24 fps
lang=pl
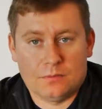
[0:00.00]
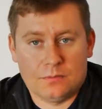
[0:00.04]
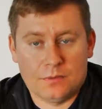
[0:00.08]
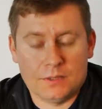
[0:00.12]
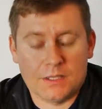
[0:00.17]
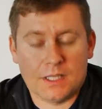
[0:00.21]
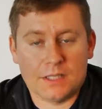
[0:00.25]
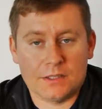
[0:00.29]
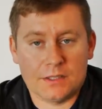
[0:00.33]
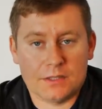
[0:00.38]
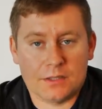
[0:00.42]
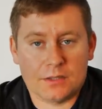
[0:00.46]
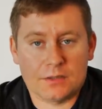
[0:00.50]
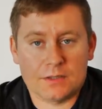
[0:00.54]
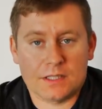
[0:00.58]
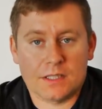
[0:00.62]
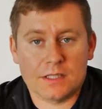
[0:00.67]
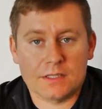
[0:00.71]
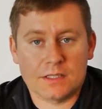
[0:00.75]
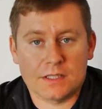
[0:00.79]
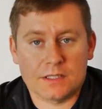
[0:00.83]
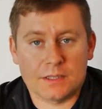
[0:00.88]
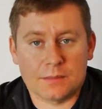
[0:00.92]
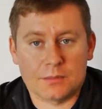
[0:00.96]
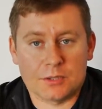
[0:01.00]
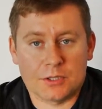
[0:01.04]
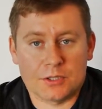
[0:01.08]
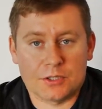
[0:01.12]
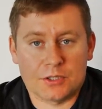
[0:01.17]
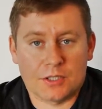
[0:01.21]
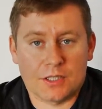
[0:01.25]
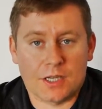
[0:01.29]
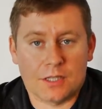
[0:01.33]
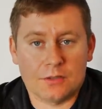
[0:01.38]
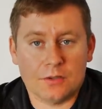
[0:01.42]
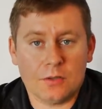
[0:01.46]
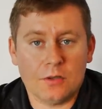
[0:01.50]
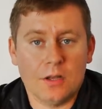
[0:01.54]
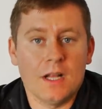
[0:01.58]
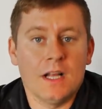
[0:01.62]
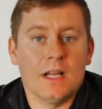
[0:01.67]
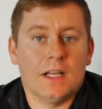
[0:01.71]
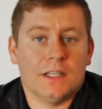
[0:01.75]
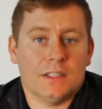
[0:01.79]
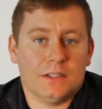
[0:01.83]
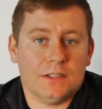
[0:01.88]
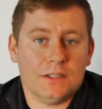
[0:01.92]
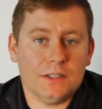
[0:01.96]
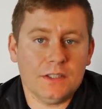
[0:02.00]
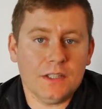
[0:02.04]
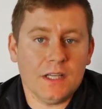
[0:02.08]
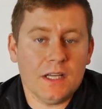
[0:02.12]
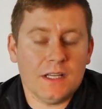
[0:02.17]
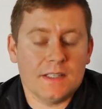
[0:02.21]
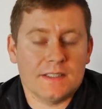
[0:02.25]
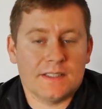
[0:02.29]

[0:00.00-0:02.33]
Finalnie tego zalecenia przestrzegano i